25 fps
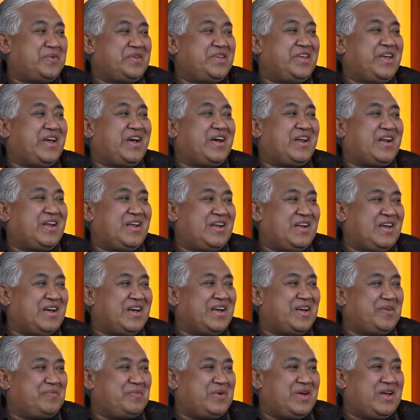penyiaran
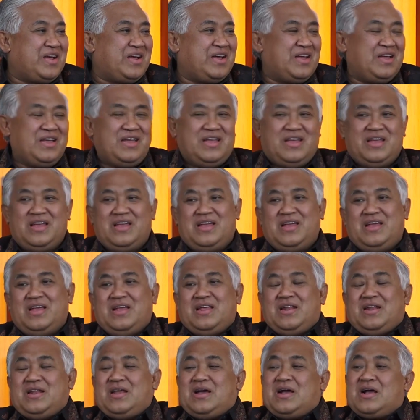agama.
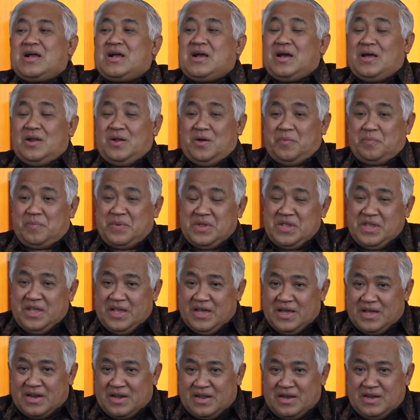Nah, kalau
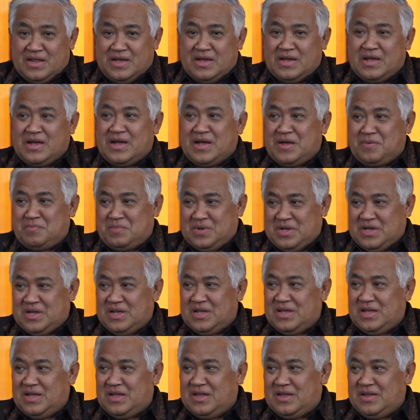penyiaran
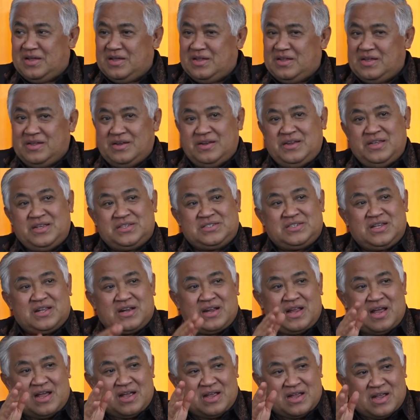agama
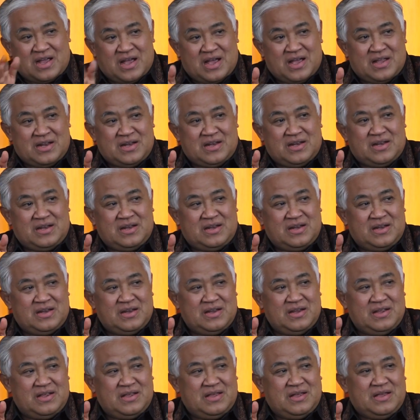diserahkan
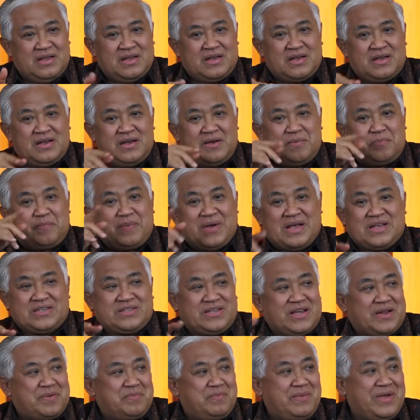ke
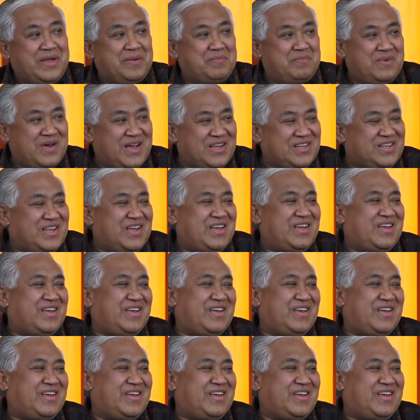pasar bebas,